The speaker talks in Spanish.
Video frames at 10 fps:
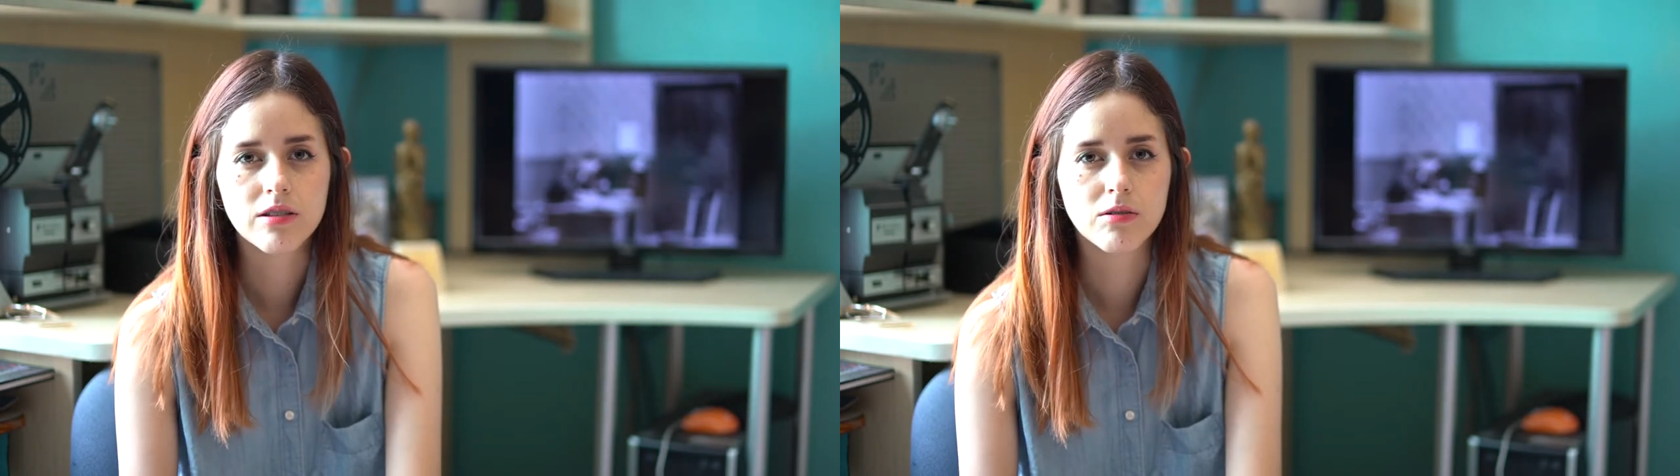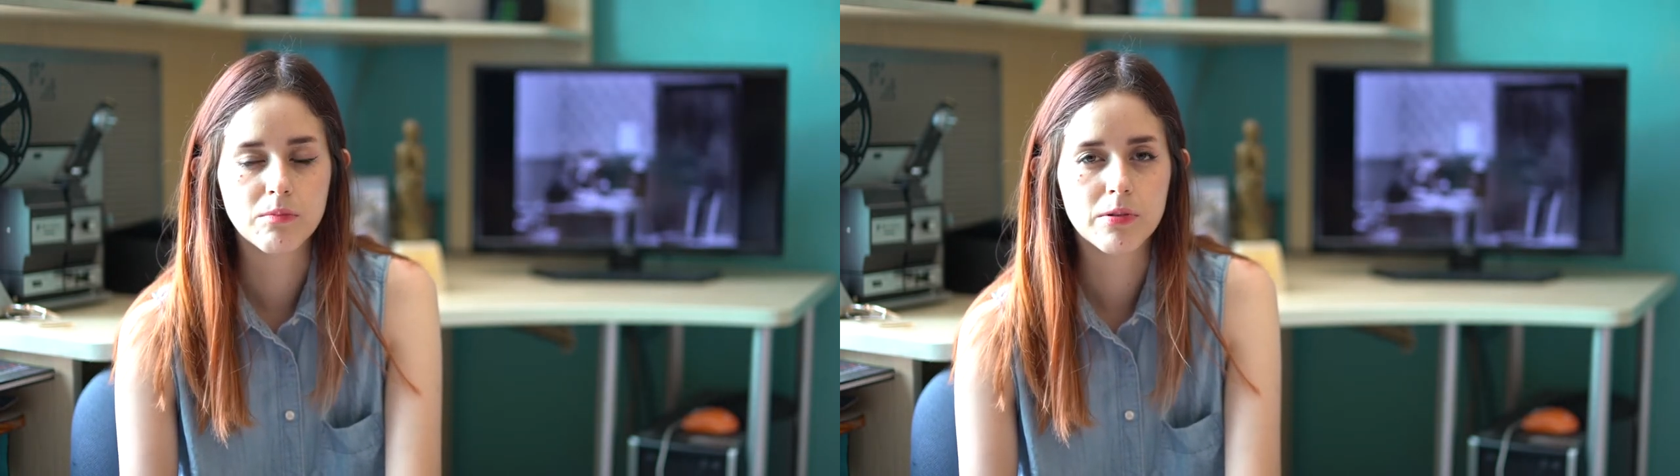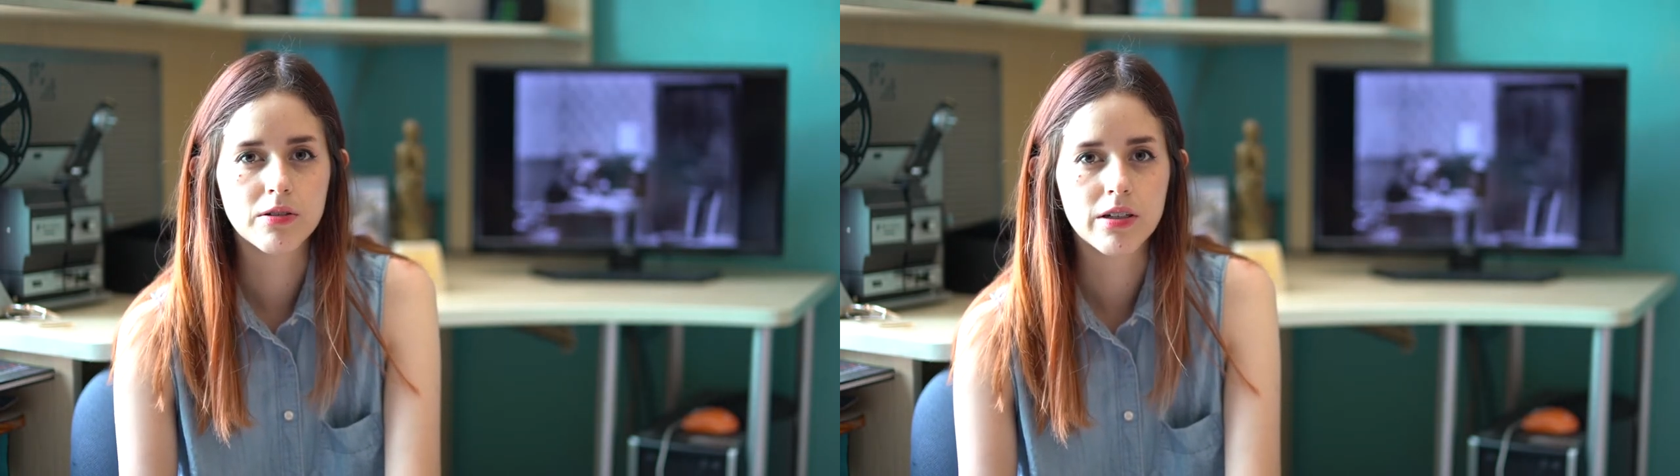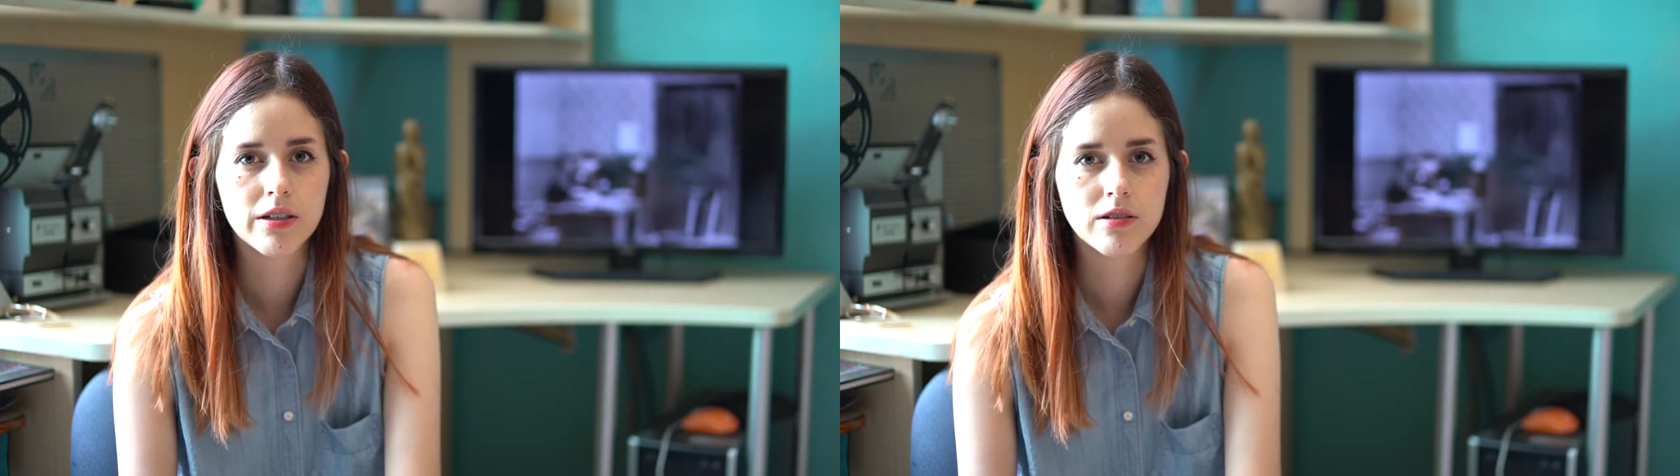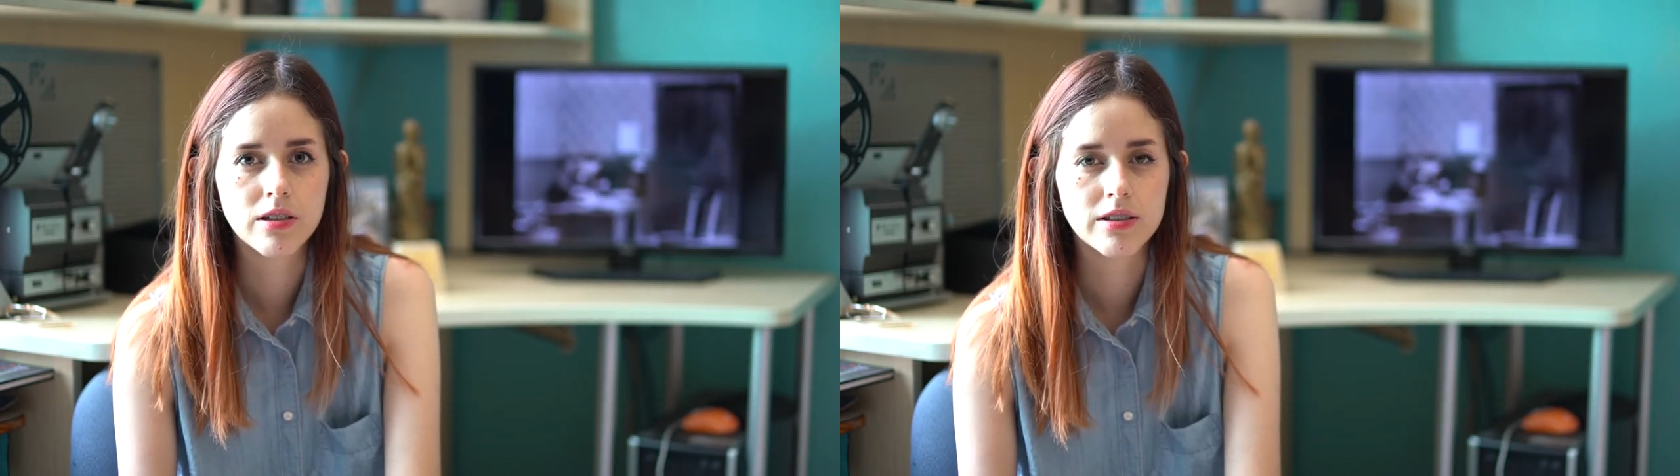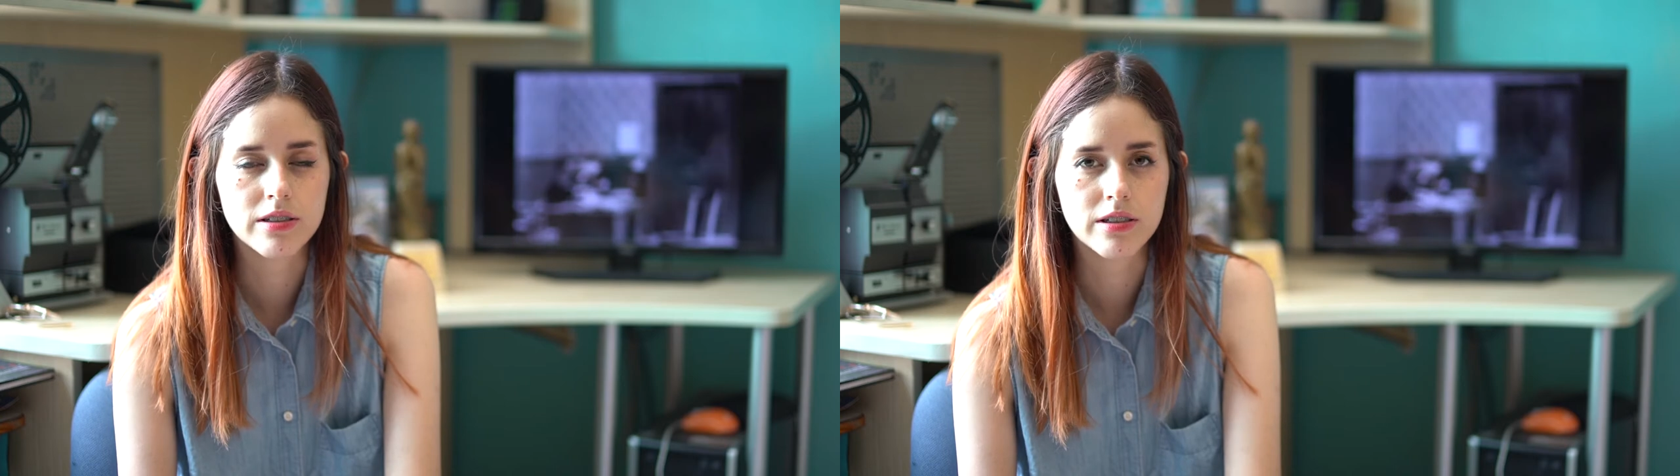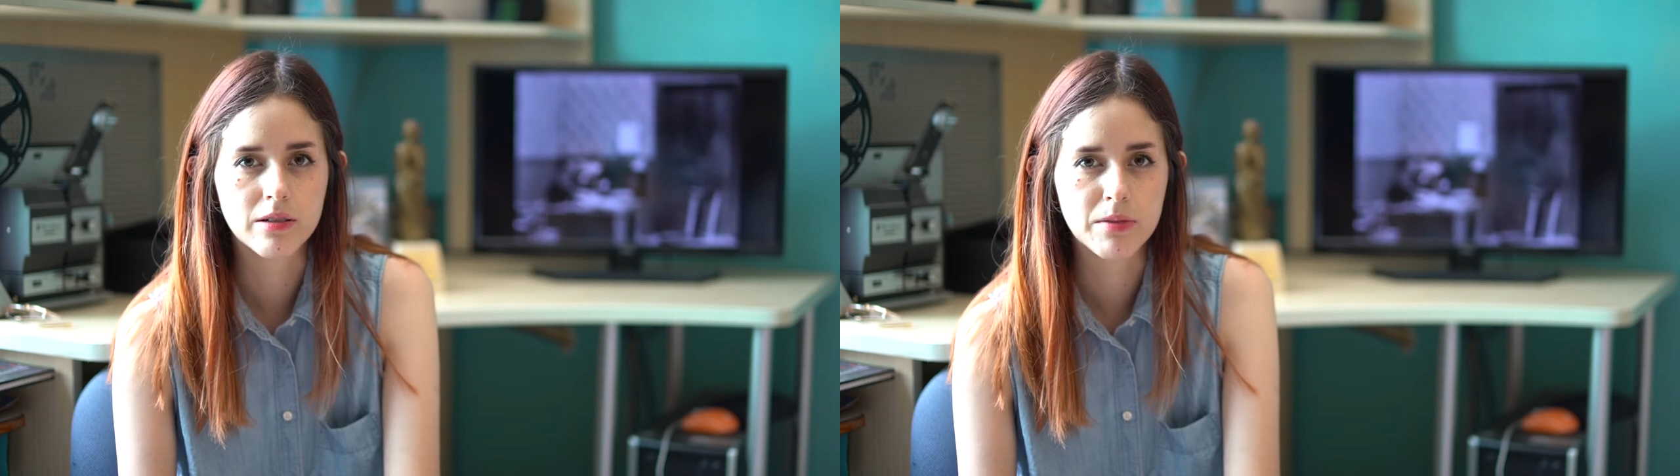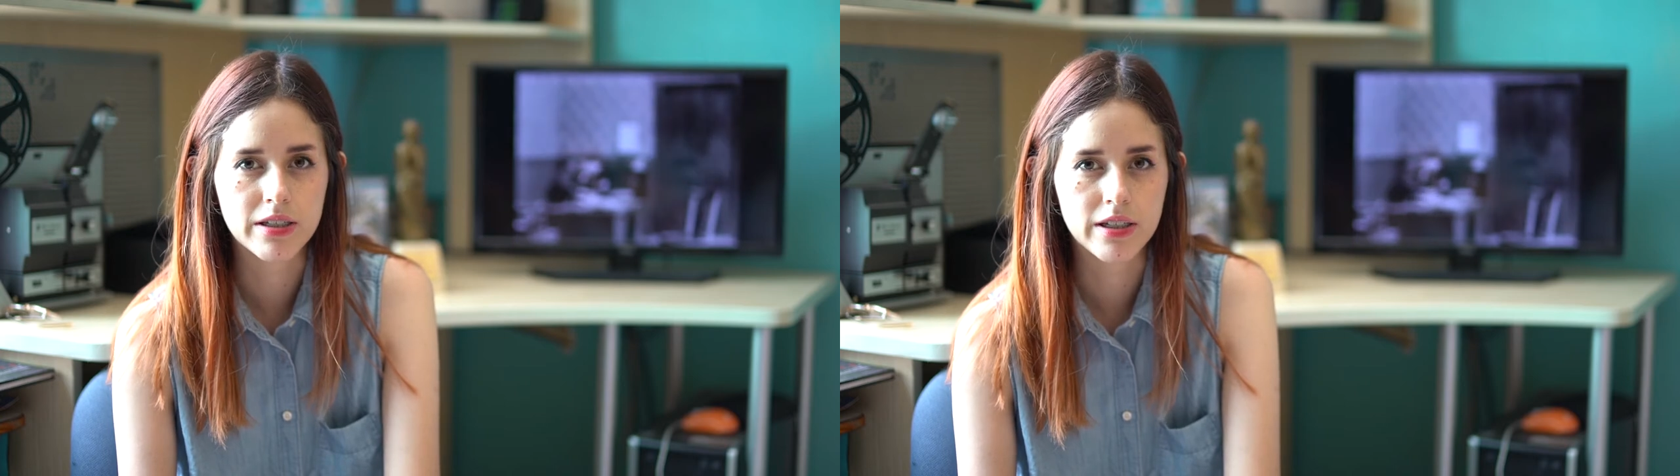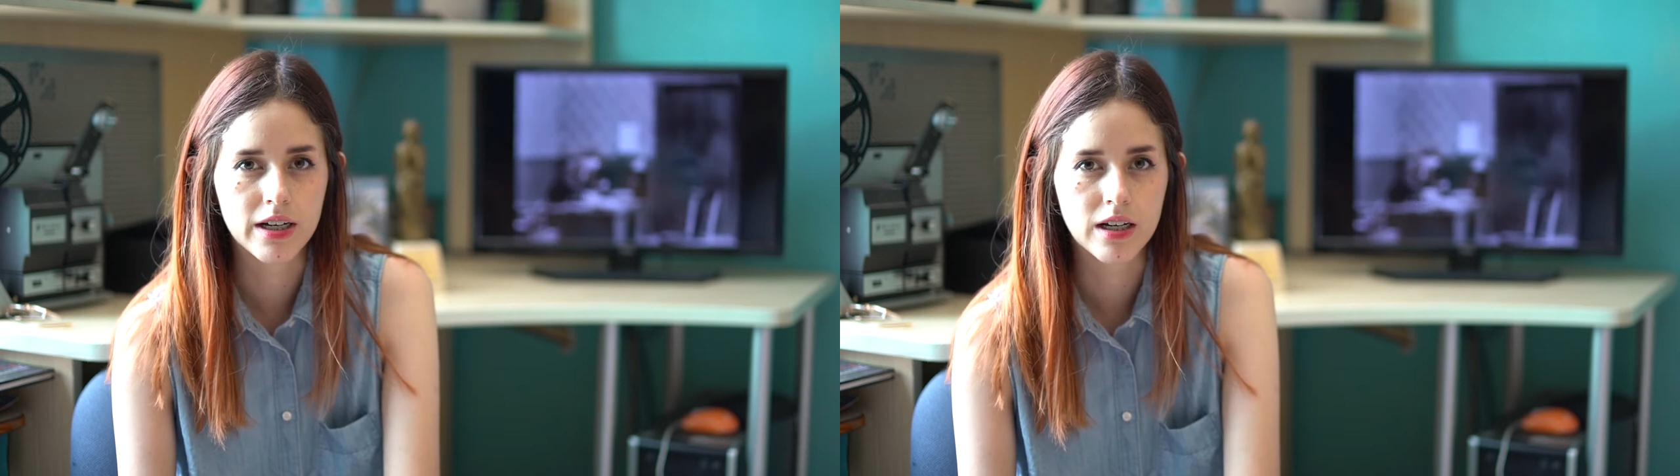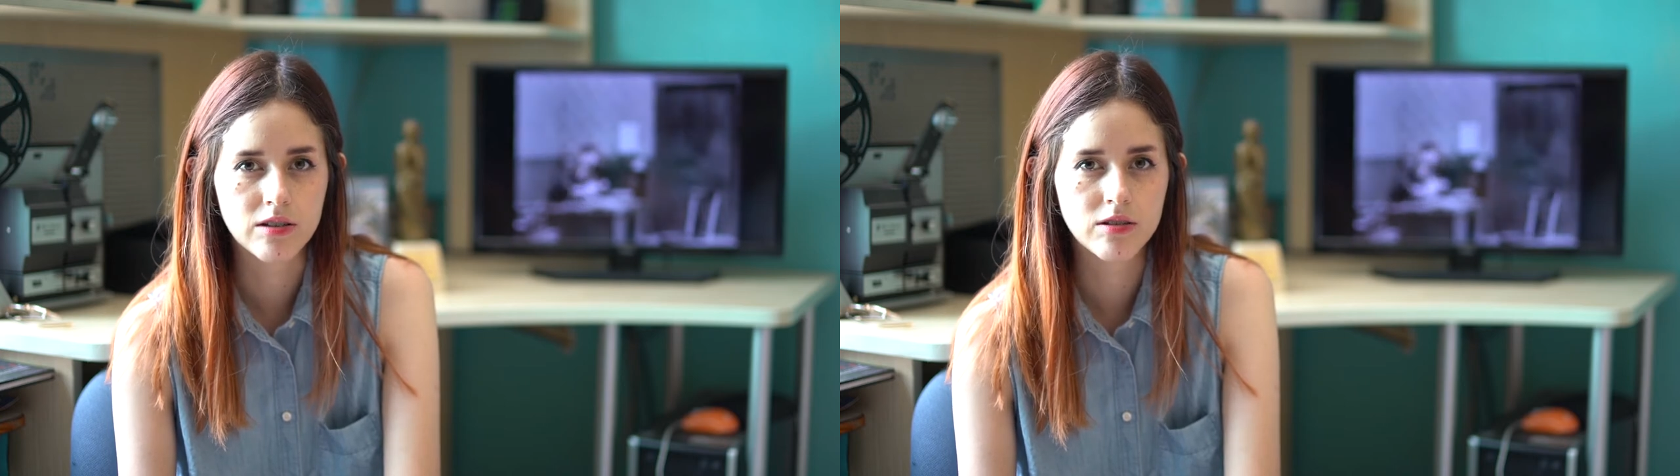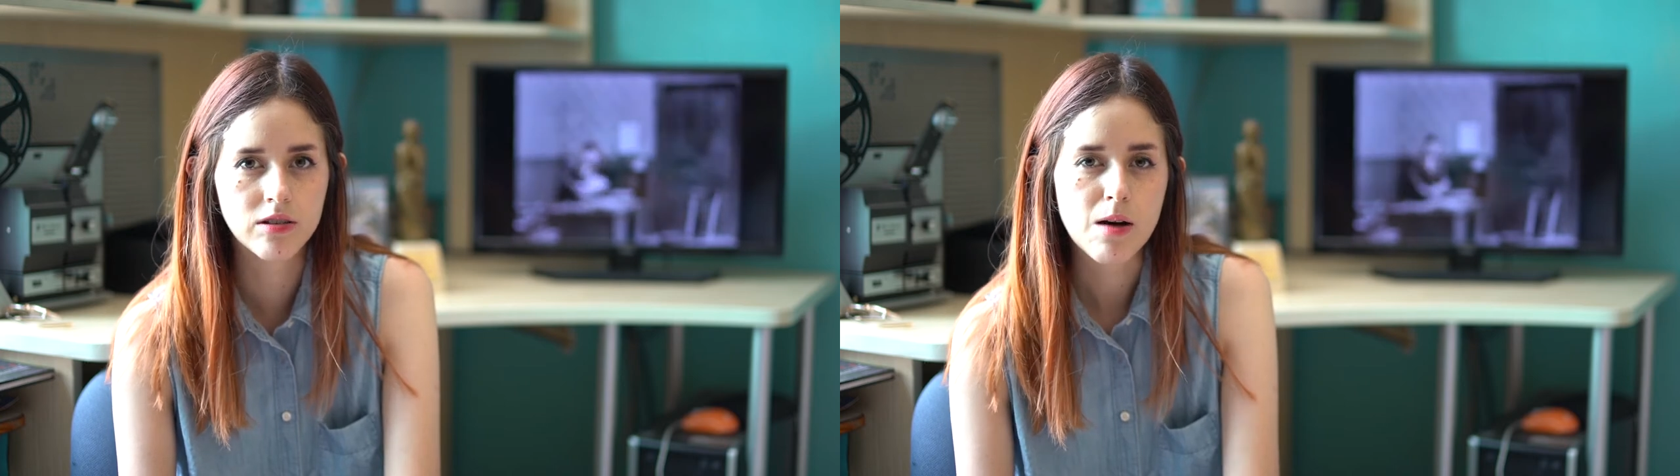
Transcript: en un pionero del cine mexicano,